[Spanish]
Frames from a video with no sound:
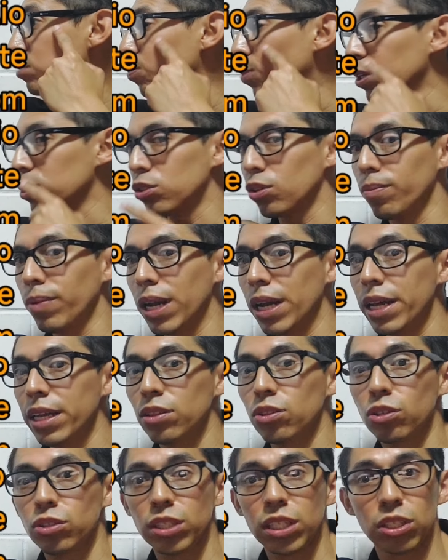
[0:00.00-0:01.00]
expuesto, ¿vale?
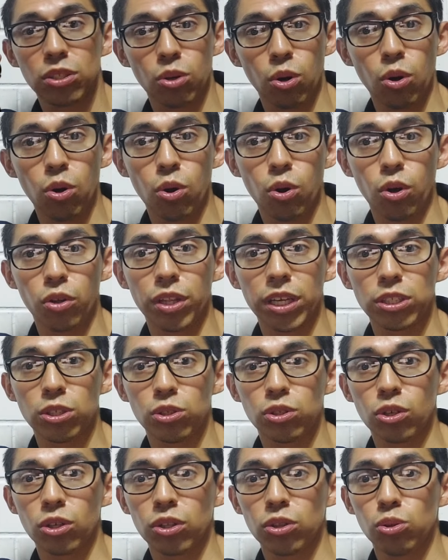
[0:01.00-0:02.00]
Entonces, ojo con
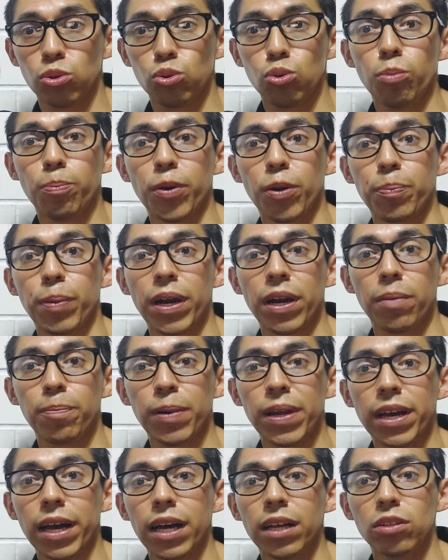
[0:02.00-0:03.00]
eso, son tu propia
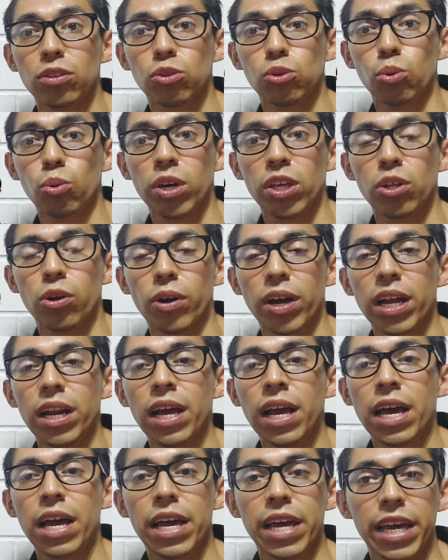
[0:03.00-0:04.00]
réplica, tu
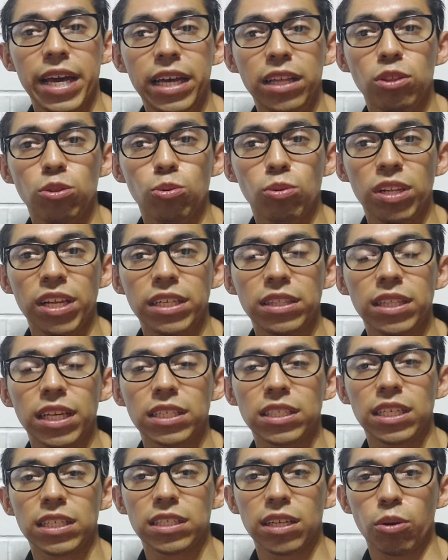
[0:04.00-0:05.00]
hidrógeno y tus
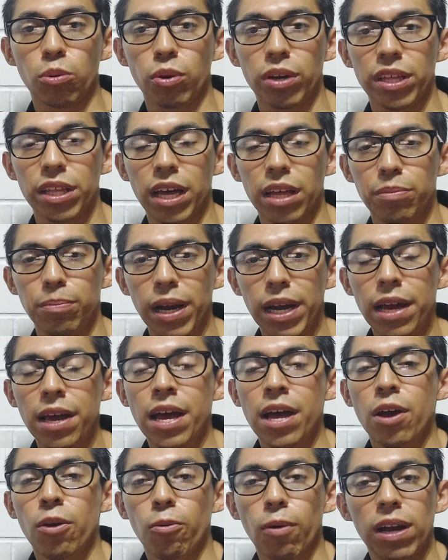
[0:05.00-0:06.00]
lentes de seguridad,
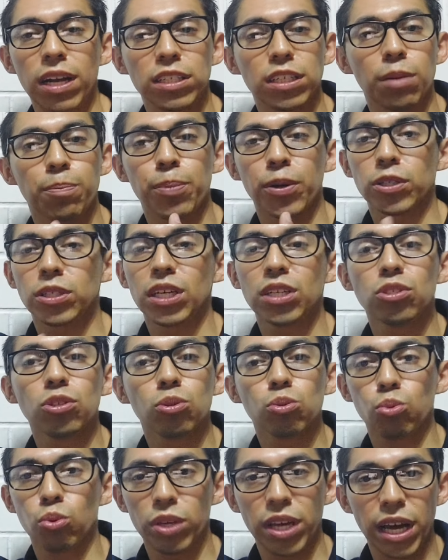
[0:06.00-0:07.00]
¿vale? ¿Cuál es el
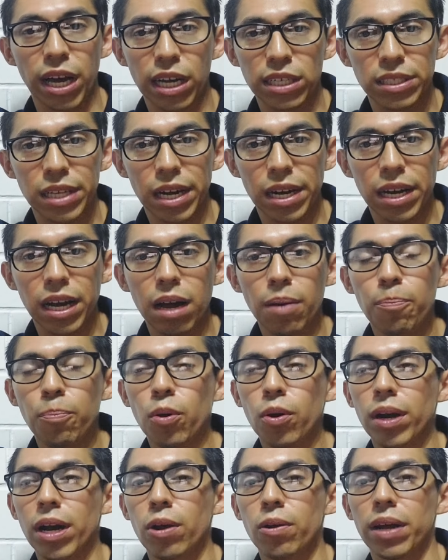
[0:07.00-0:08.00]
proceso? Tú llegas al
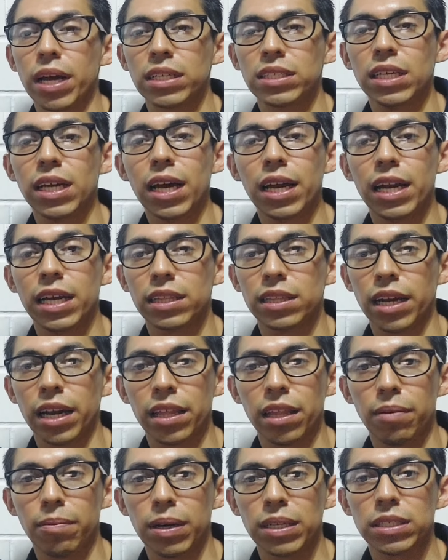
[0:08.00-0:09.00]
campo, claro que sí, a la
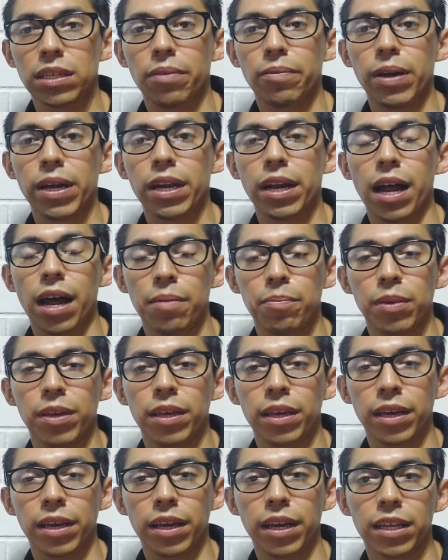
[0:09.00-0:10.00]
entrada vas a ver a
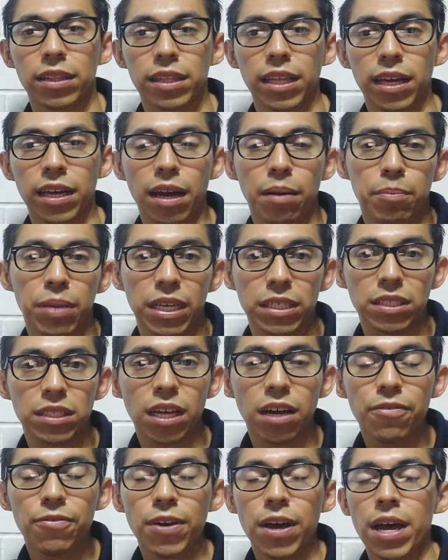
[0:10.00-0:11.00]
mi gente, a mi
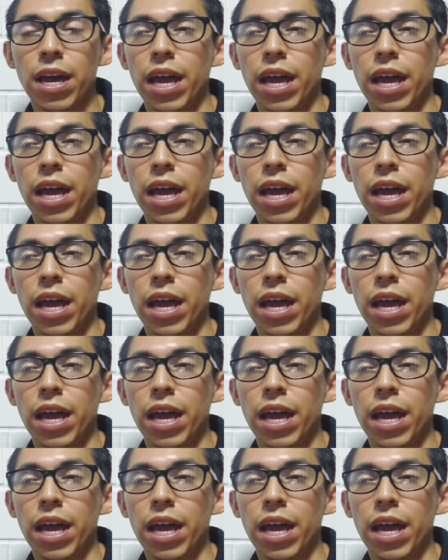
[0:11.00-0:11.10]
staff,